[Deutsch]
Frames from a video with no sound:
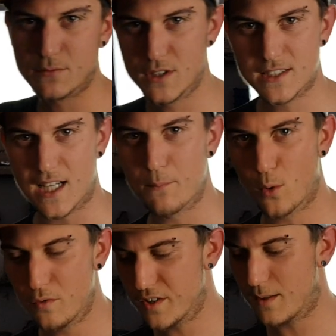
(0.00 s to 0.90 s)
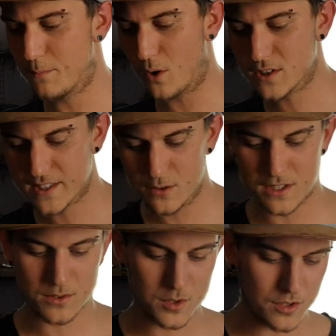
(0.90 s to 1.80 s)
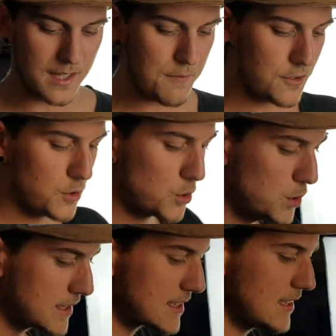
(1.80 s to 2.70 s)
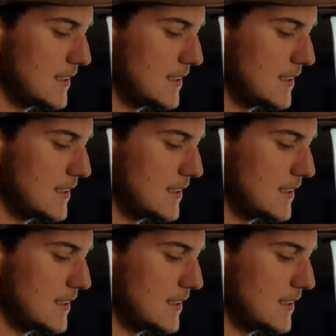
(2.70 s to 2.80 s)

wird jetzt kein Profi-Unboxing oder so, sondern einfach nur kurz.